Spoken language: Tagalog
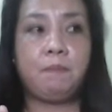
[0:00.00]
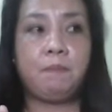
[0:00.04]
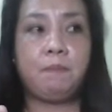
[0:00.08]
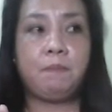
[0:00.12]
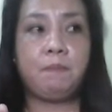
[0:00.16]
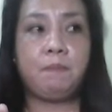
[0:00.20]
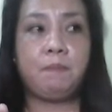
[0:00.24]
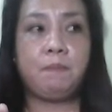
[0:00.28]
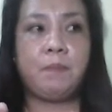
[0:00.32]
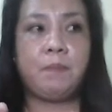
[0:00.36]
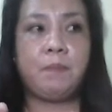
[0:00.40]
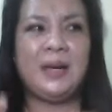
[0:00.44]

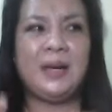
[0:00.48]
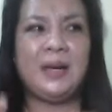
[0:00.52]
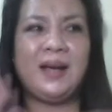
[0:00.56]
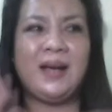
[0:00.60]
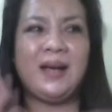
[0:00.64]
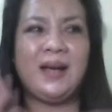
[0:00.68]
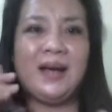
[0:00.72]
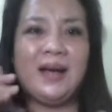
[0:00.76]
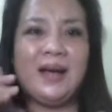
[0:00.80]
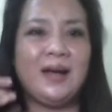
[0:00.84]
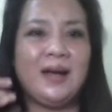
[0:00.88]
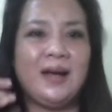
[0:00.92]

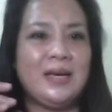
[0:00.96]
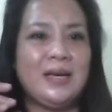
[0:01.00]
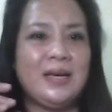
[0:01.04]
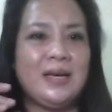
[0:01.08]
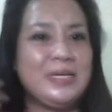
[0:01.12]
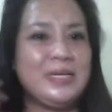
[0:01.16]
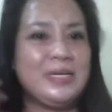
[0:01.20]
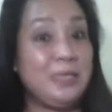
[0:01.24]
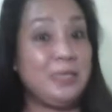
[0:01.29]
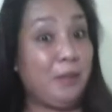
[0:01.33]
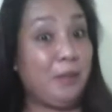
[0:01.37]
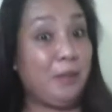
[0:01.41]

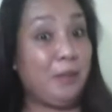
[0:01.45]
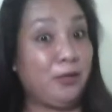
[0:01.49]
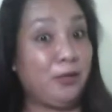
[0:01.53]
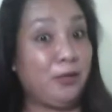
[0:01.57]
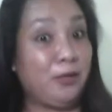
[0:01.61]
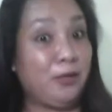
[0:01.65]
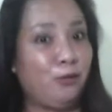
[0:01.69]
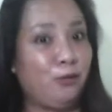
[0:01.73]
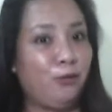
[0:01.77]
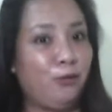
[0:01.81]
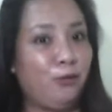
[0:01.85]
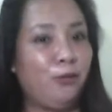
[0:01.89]
pagkakaisipan ko.
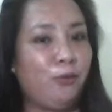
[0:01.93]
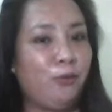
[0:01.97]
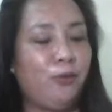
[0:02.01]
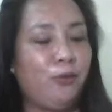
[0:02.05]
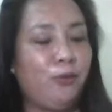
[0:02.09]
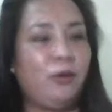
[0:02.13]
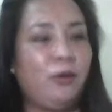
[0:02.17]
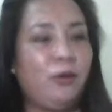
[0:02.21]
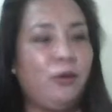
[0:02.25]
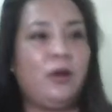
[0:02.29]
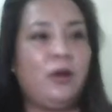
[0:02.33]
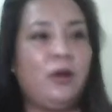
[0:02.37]

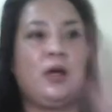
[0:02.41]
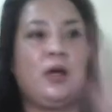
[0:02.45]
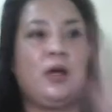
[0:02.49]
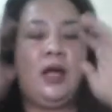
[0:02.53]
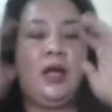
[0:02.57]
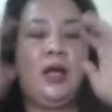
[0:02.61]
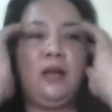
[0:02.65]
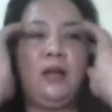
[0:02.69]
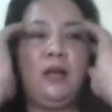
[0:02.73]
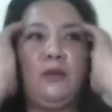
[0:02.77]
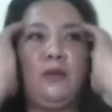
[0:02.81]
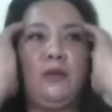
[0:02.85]

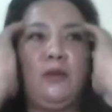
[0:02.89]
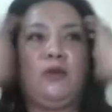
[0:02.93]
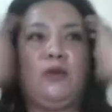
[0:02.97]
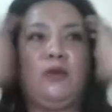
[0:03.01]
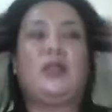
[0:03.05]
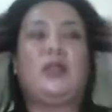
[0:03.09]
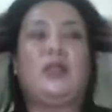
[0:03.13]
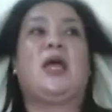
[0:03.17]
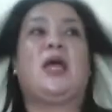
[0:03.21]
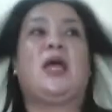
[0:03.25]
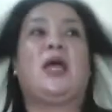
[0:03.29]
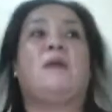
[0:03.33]
Alam mo yon
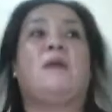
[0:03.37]
na